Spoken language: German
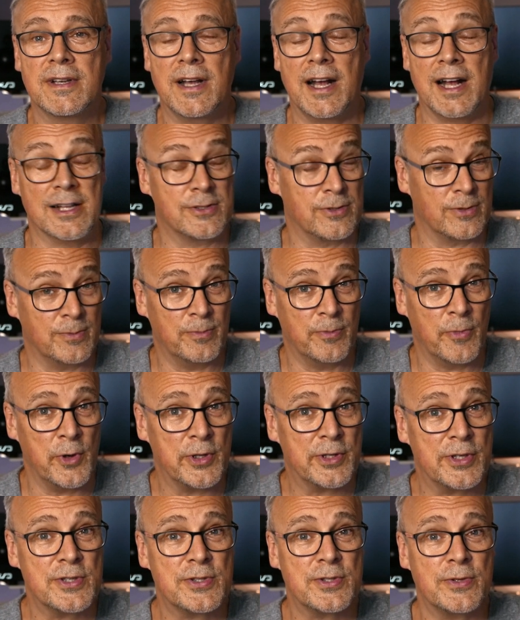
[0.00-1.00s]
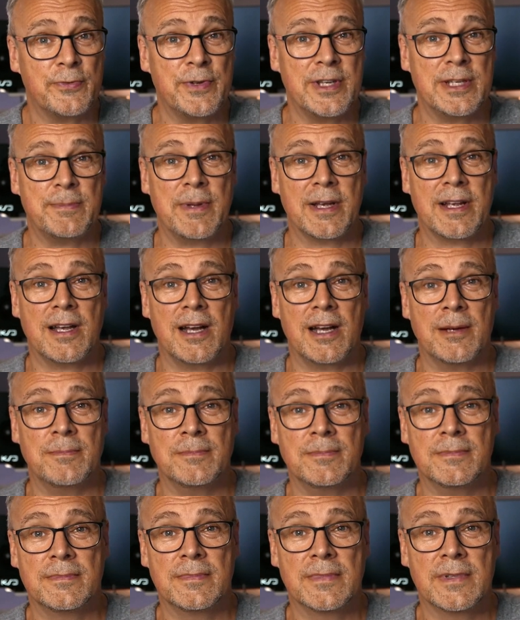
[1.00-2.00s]
Also, möchtest du Feedback haben?
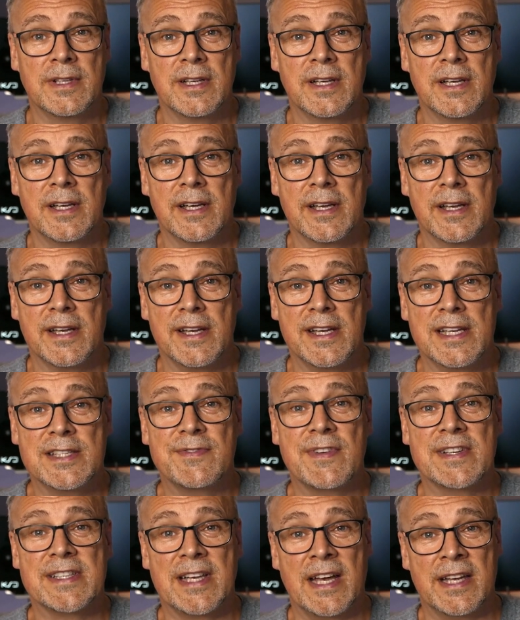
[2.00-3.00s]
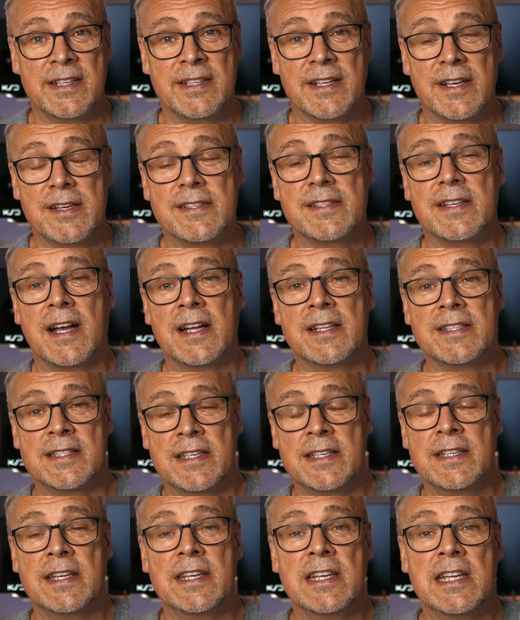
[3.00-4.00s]
Ist was anderes, als
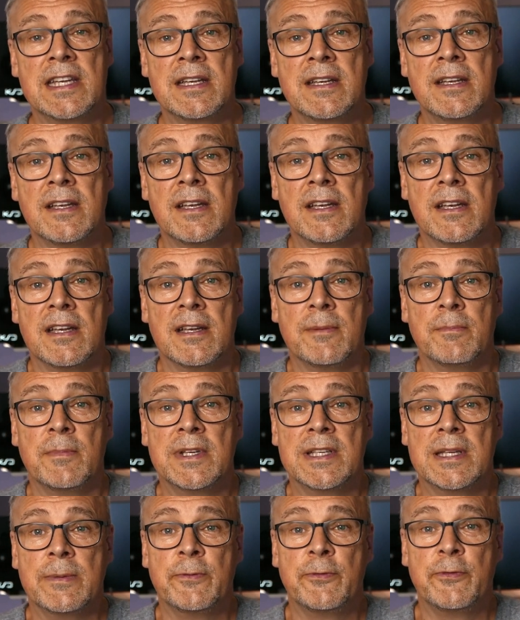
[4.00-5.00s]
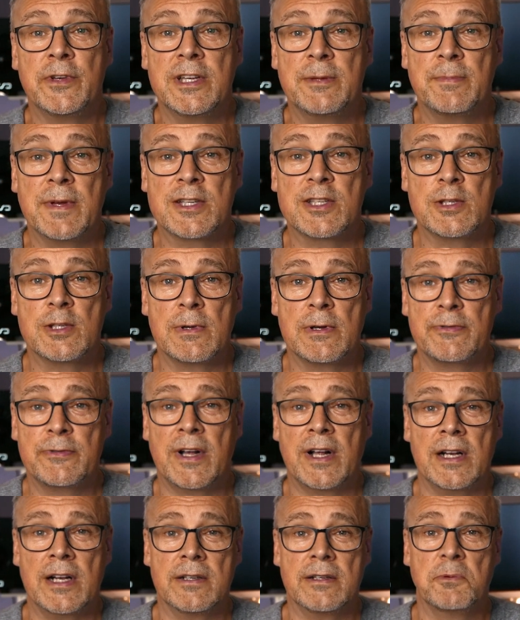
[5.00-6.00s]
denjenigen mit dem Feedback zu
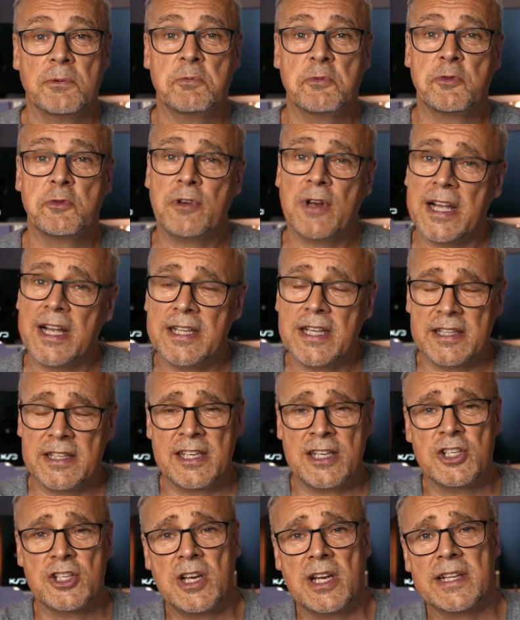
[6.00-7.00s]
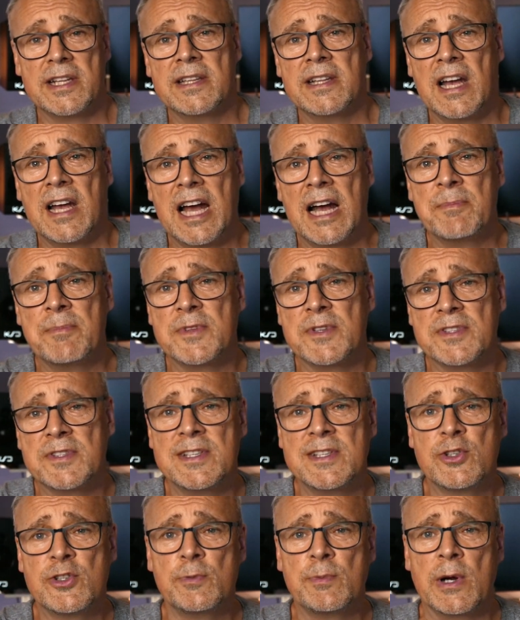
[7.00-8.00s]
überfallen. Vielleicht hat er einen schlechten Abend, ist
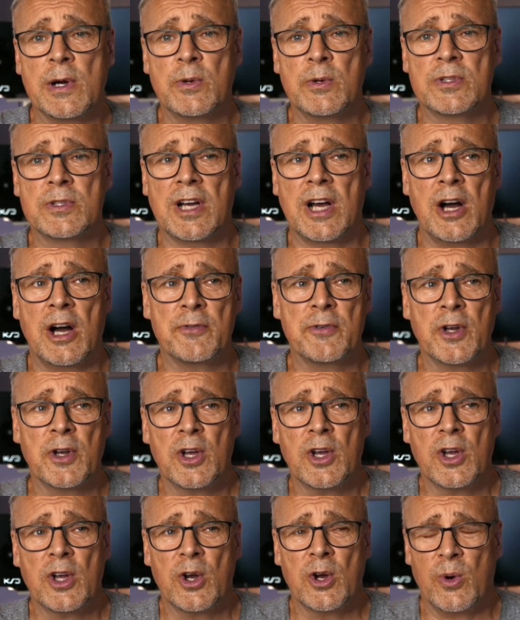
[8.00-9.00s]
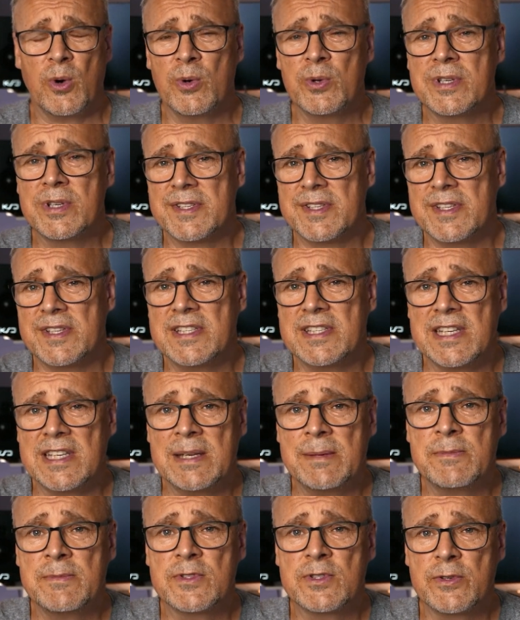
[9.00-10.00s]
nicht super gut drauf und es ist
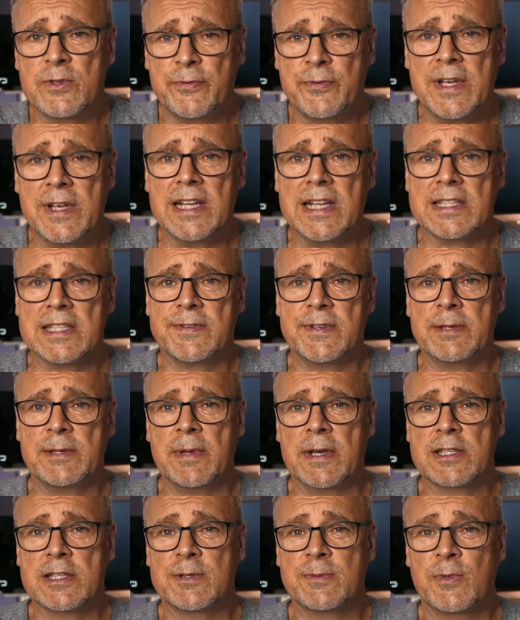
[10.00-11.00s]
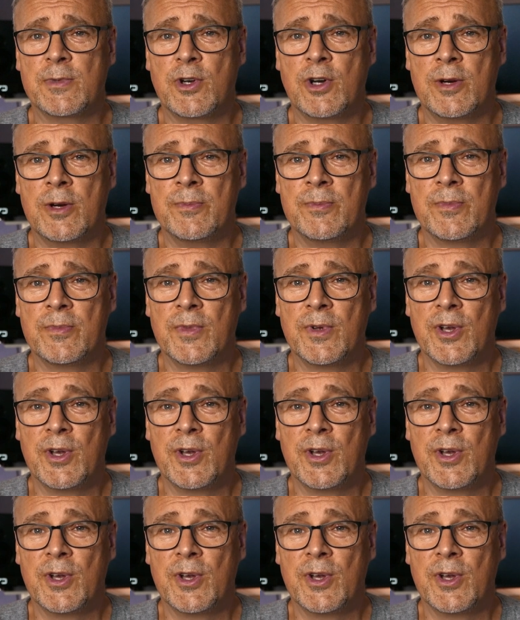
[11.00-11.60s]
ihm zu viel, jetzt Feedback zu bekommen.